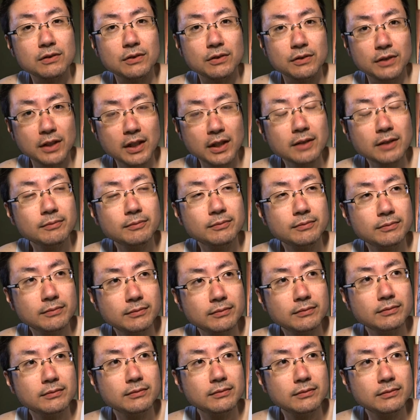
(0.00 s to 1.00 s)
るんだよね。
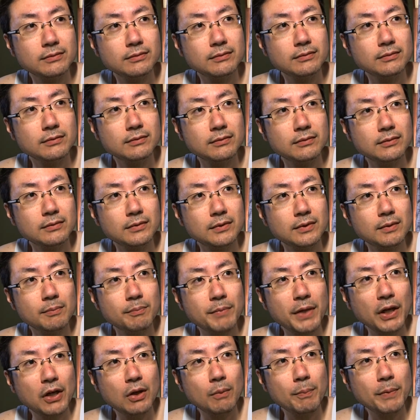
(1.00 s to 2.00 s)

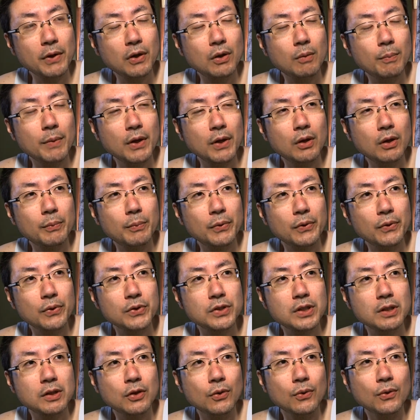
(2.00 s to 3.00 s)
ペコペコペコペコ
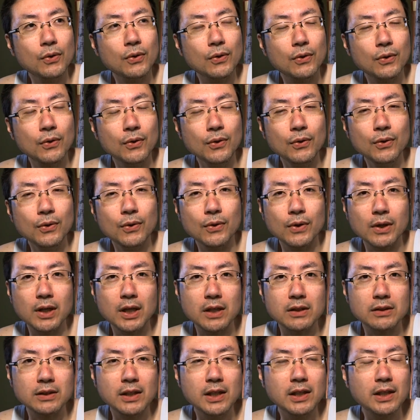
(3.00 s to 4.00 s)
してコロコロコロコロ
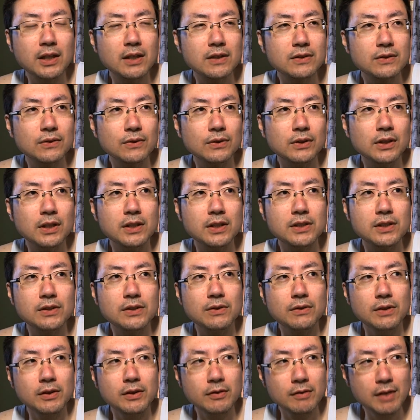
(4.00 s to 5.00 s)
変わる内閣総理大臣
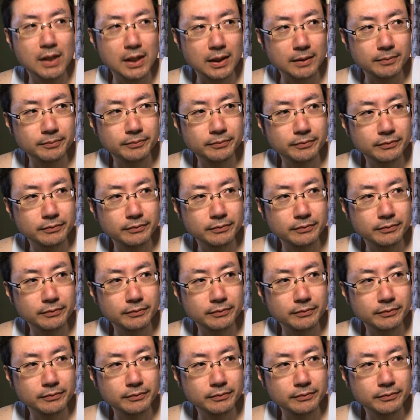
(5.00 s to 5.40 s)
よりは